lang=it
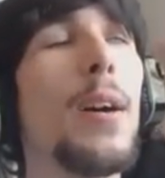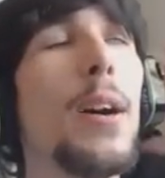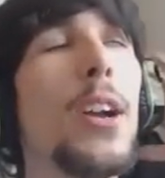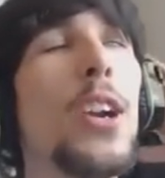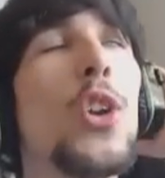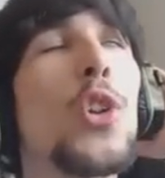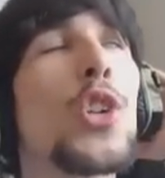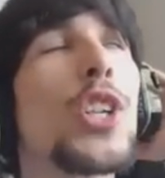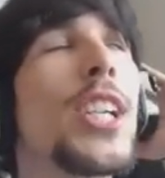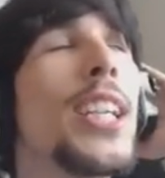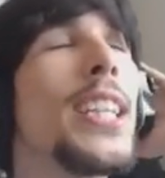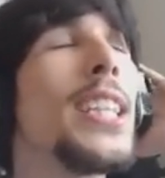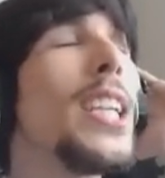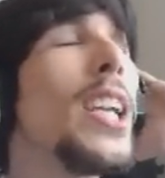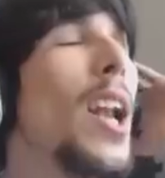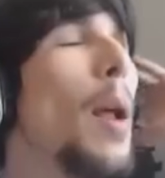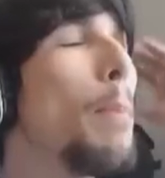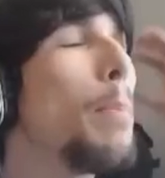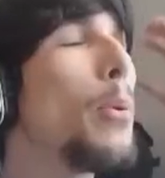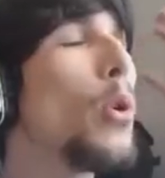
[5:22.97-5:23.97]
Non
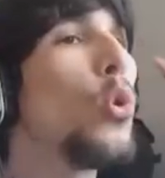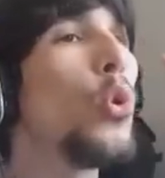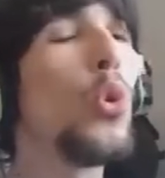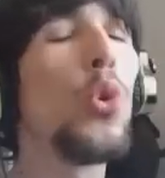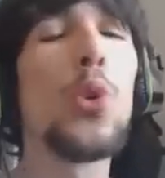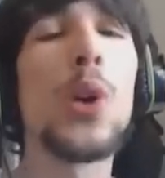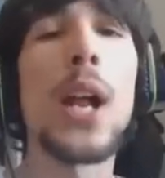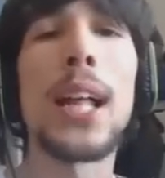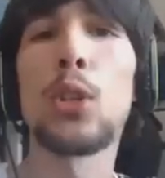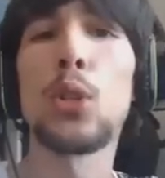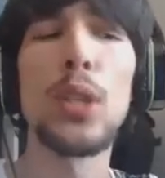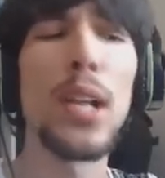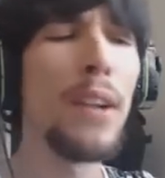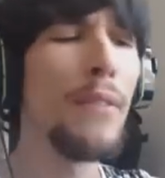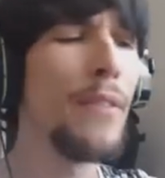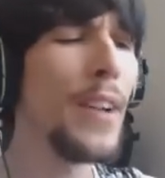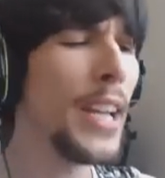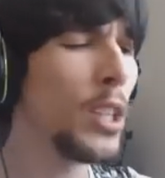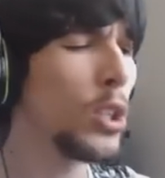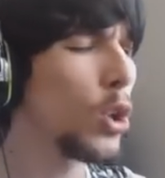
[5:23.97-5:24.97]
sentire più l'ululato del
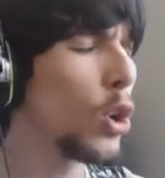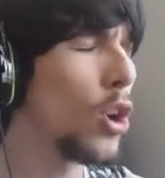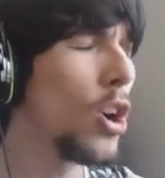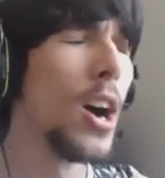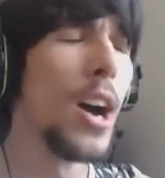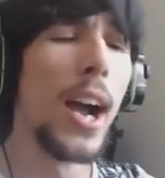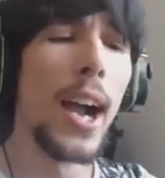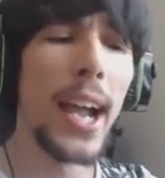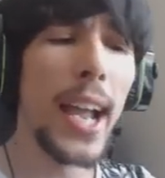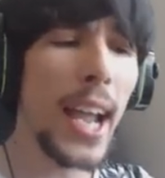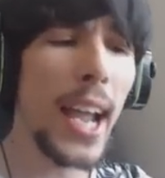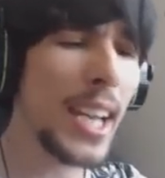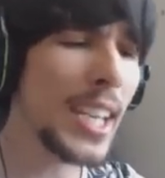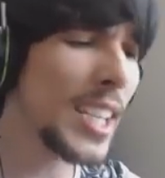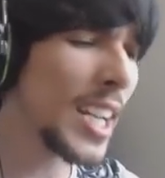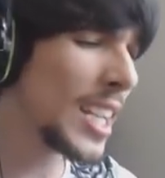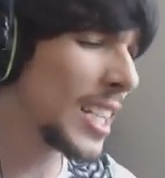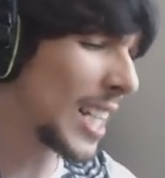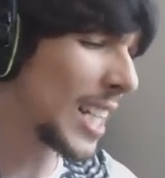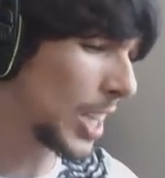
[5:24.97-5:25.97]
vento. Che
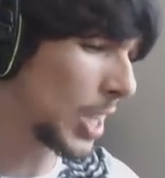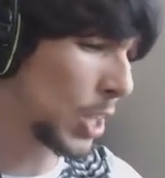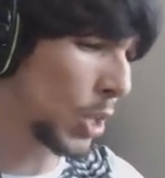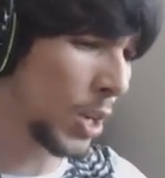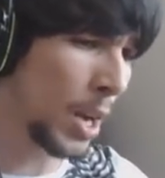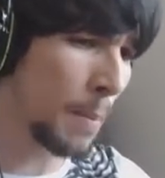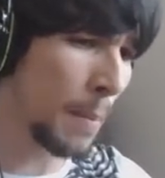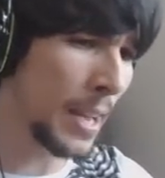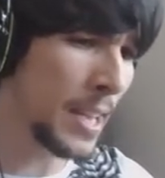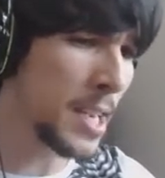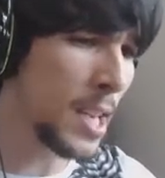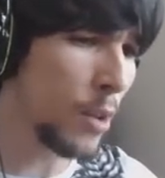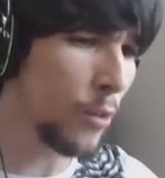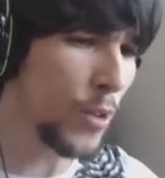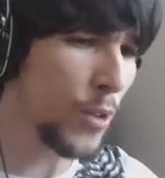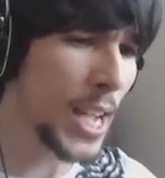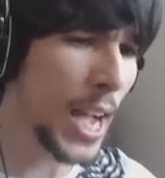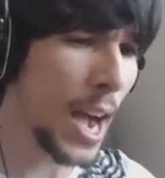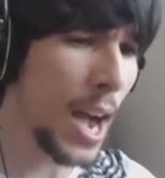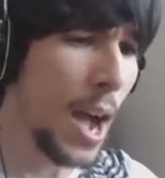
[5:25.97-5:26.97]
sensazione
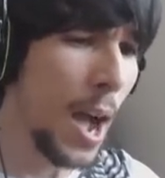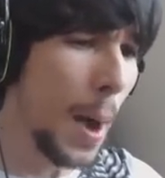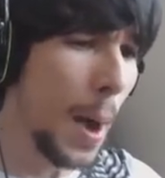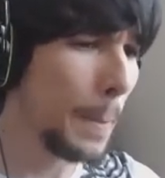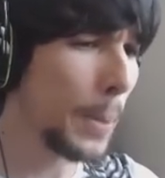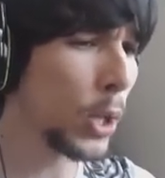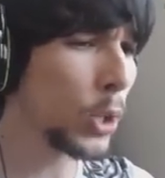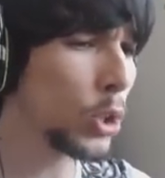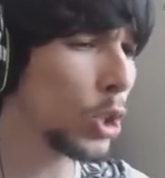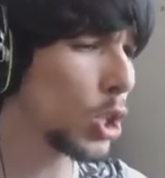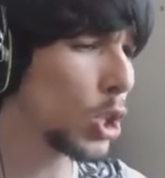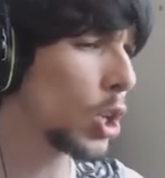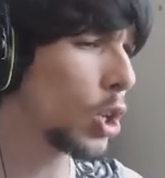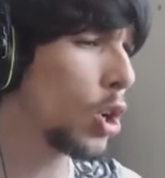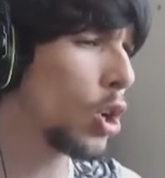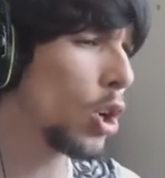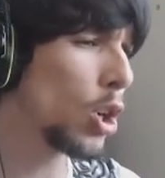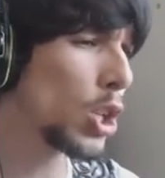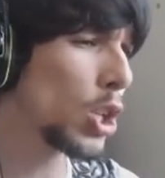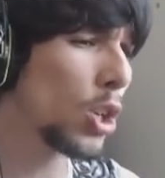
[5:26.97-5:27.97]
magnifica! Pronto
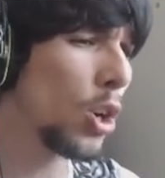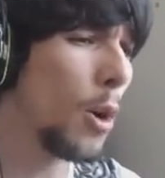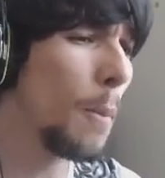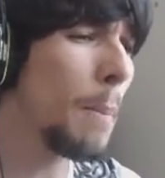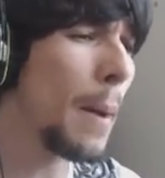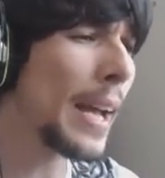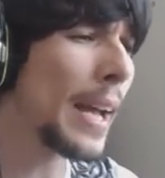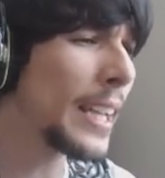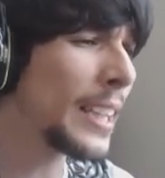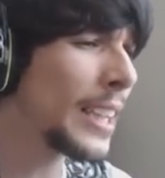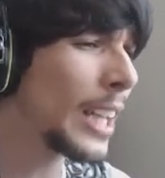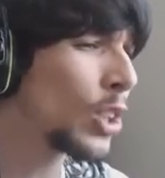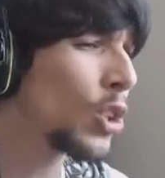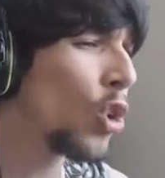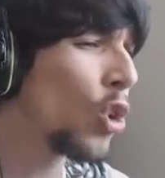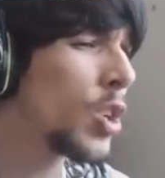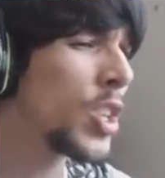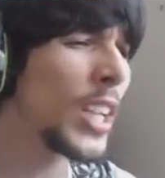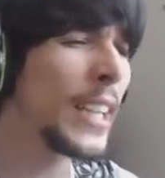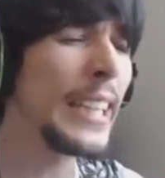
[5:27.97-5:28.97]
soccorso, barretta
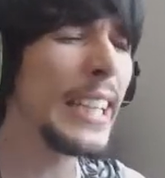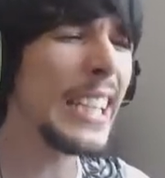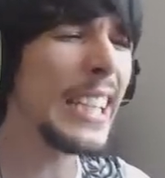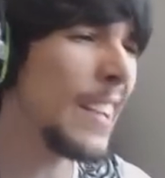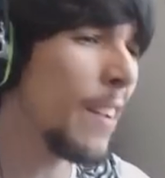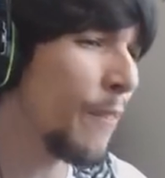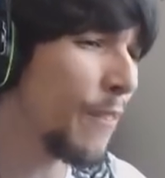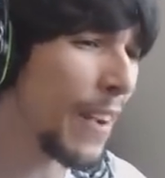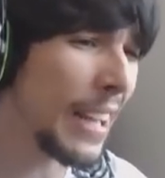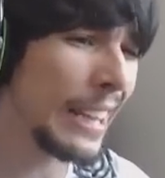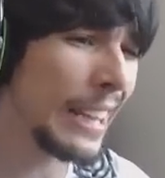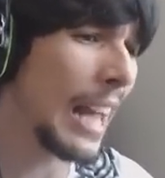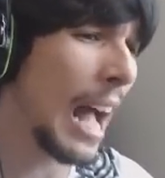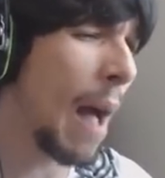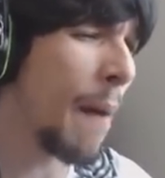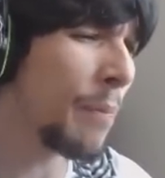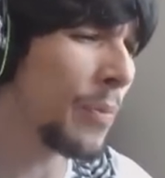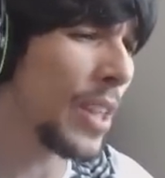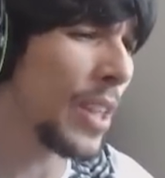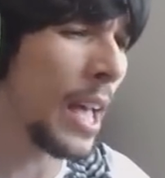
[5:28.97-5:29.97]
dolce,
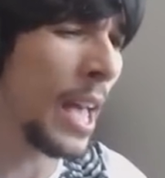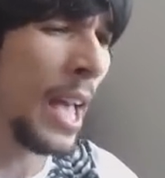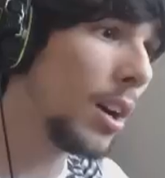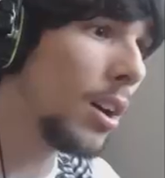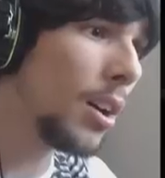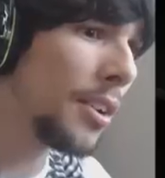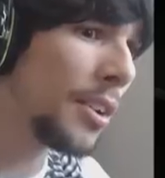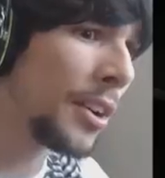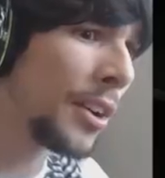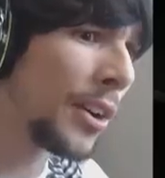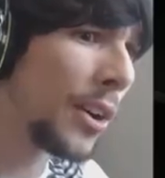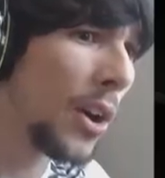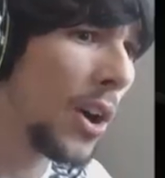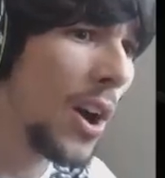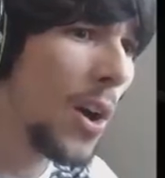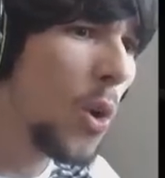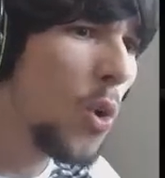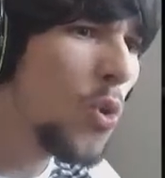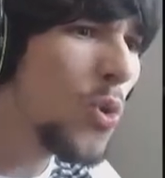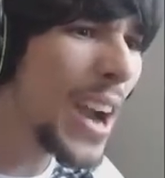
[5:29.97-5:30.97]
disinfettante!
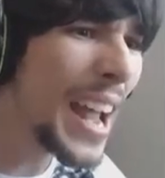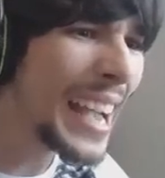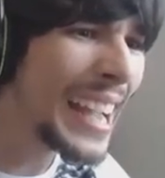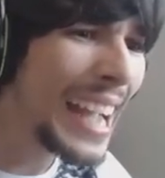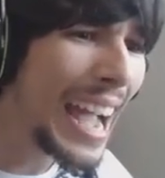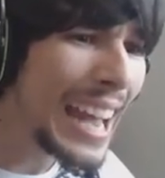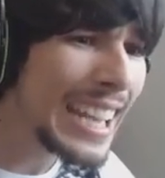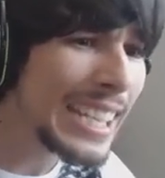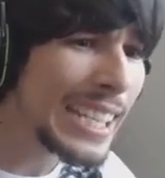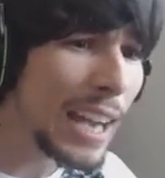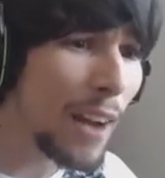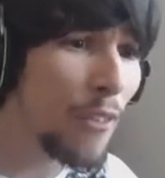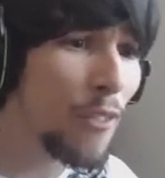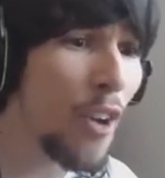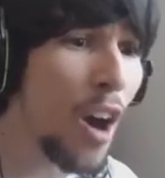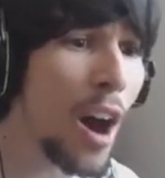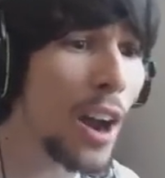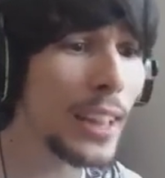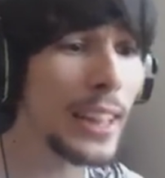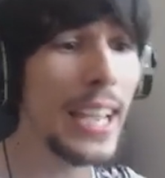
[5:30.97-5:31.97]
Oh, una
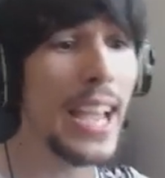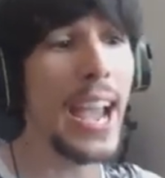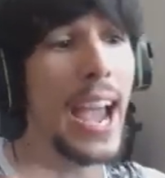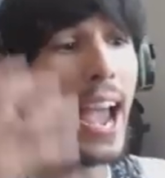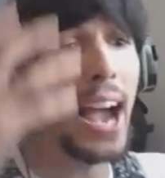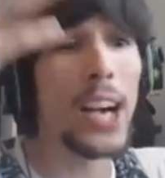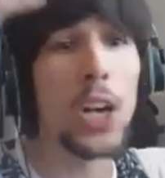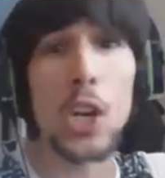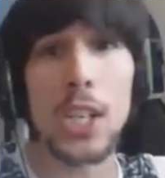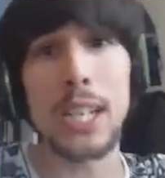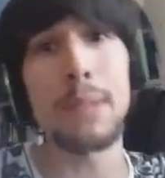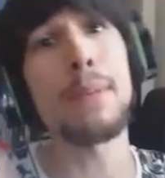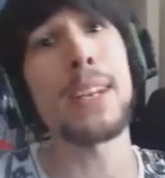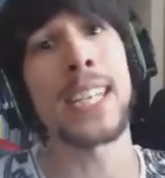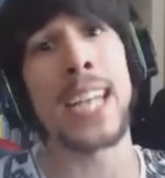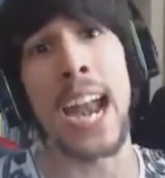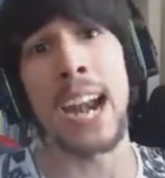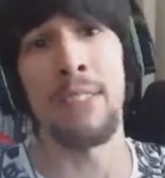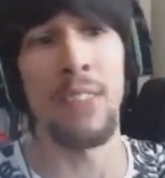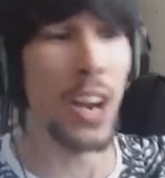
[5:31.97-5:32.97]
cassaforte! A cosa mi
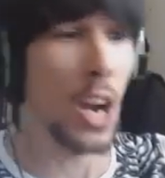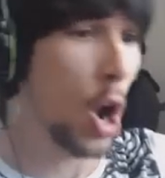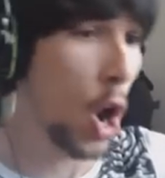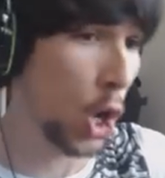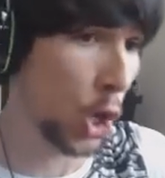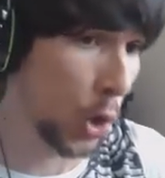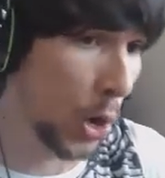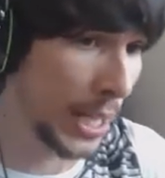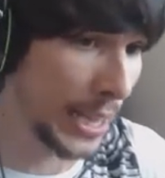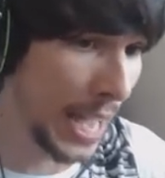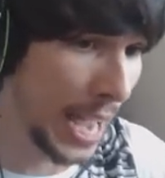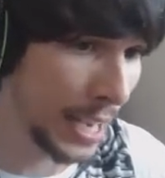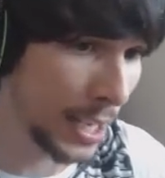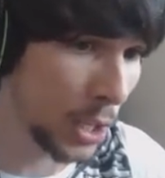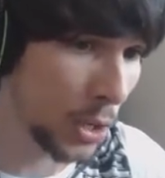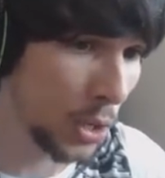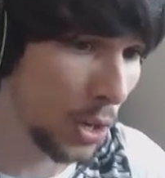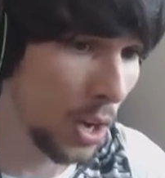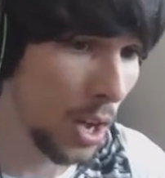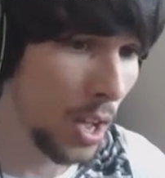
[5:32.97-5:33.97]
serve l'oro
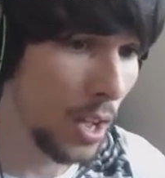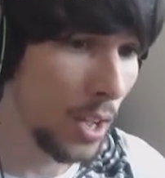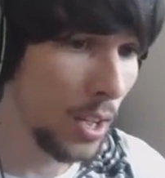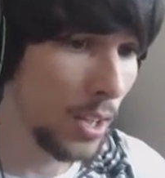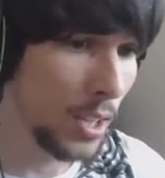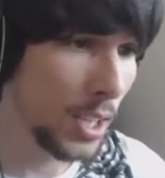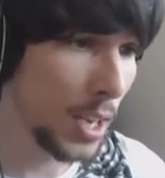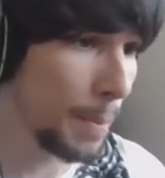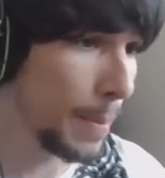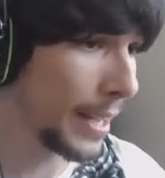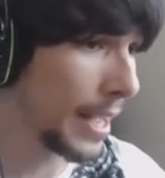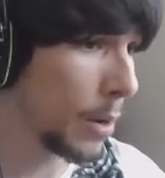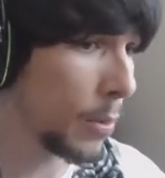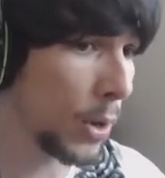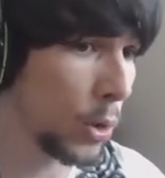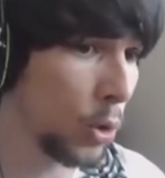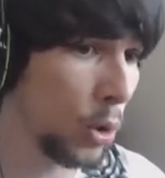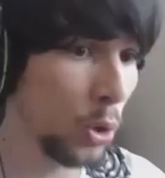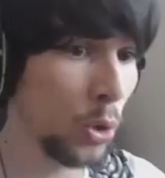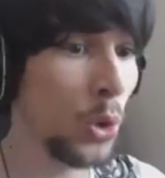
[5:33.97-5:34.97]
adesso? Sembra che
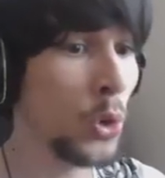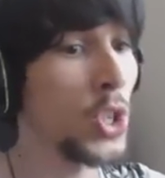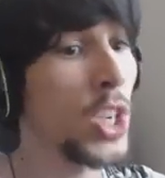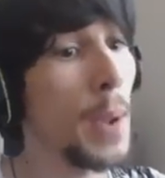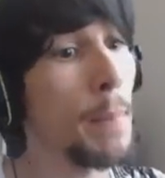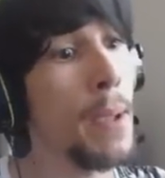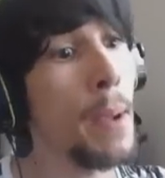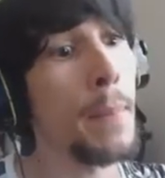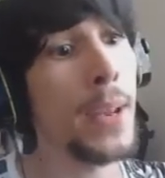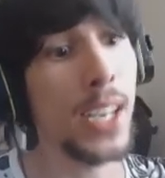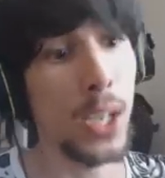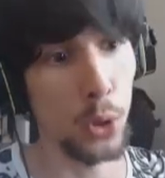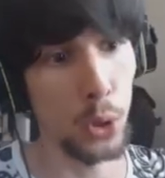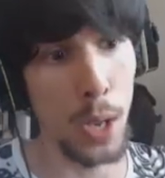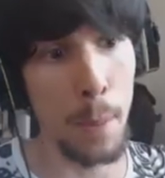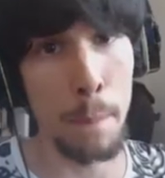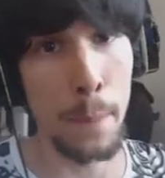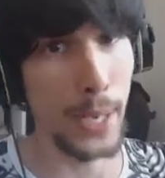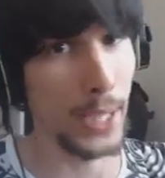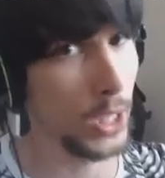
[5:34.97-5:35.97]
qualcuno non ci abbia messo
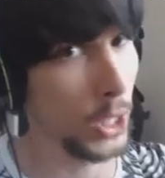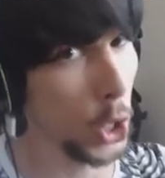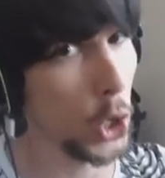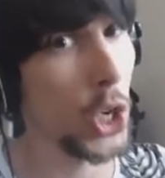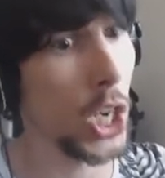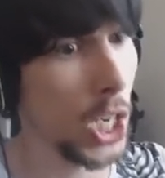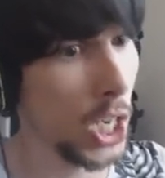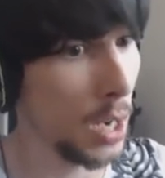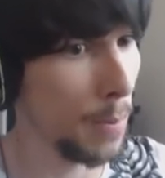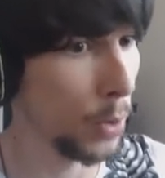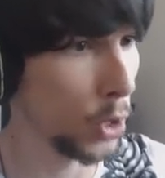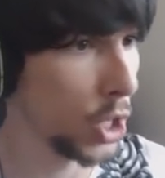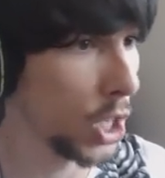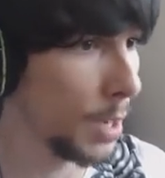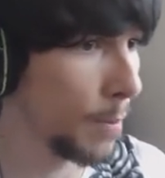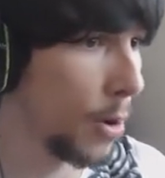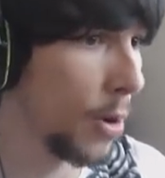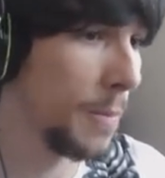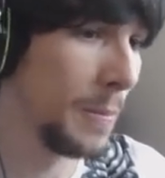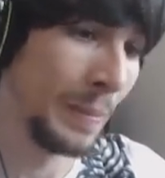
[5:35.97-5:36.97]
del preziosissimo
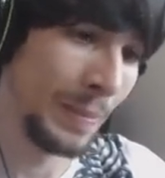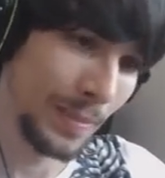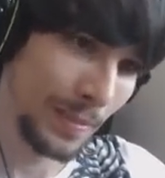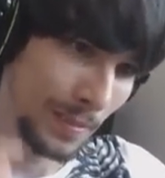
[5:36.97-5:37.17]
cibo.